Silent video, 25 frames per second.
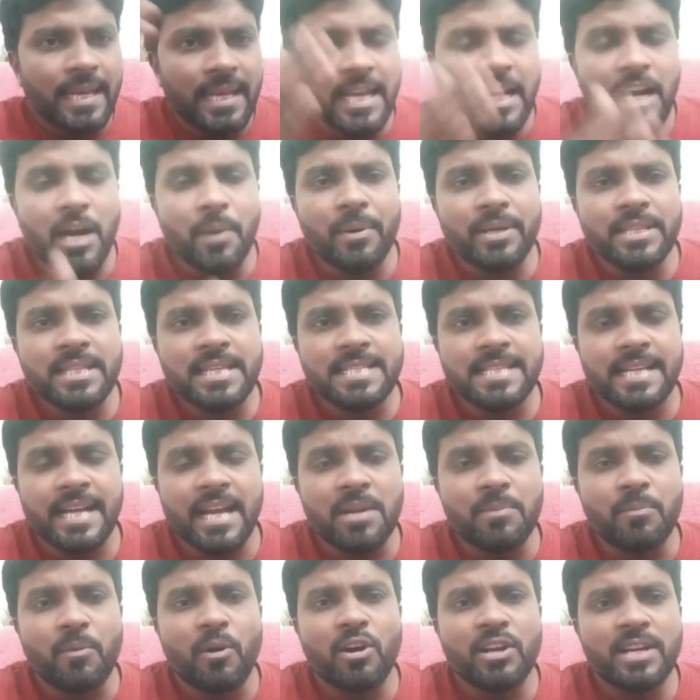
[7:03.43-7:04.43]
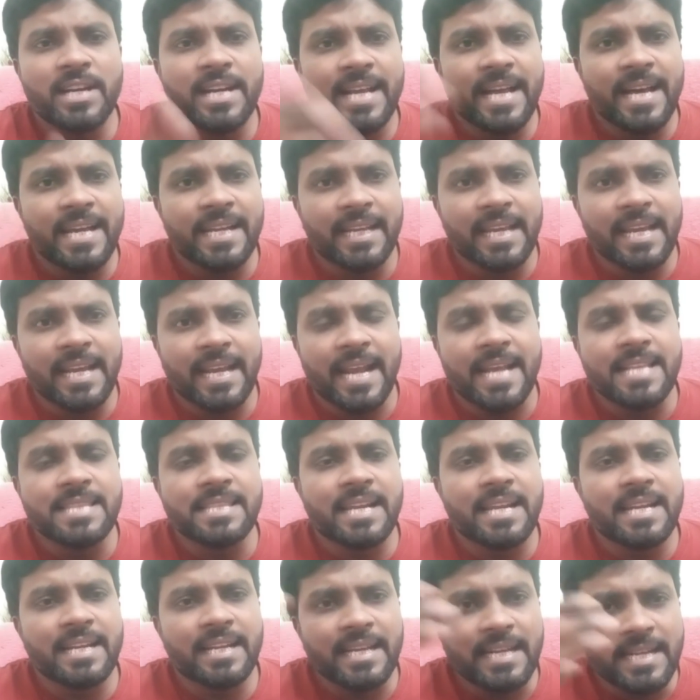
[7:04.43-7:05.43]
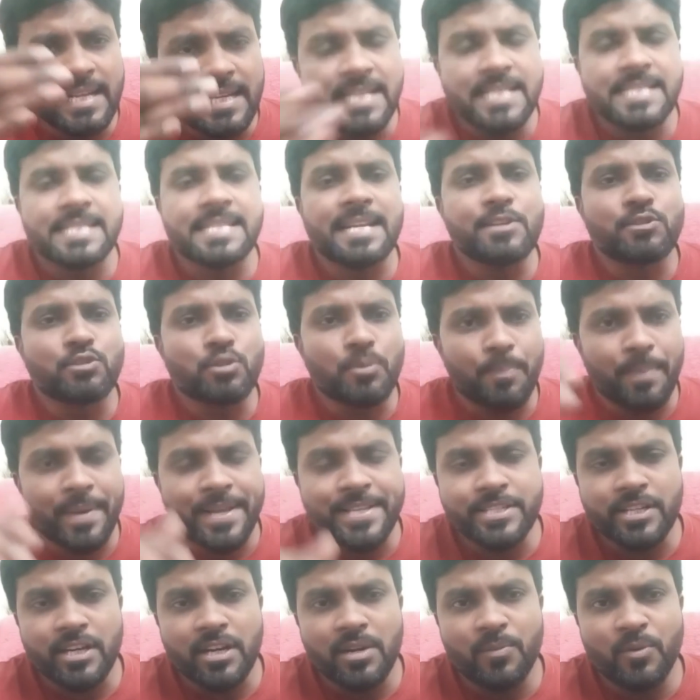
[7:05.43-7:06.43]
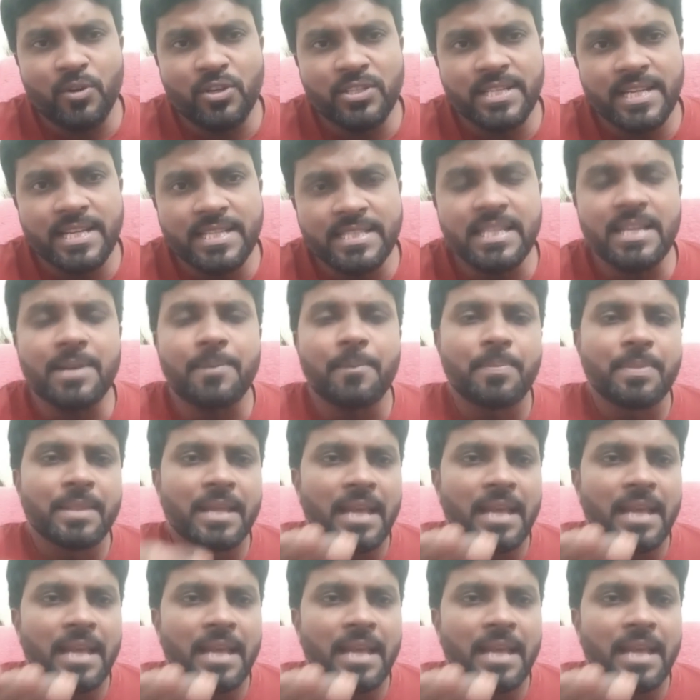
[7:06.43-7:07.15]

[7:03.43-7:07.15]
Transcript: లేకపోతే జగన్మోహన్ రెడ్డి గారికి కేంద్రానికి డిస్టెన్స్ పెంచడమో చేసి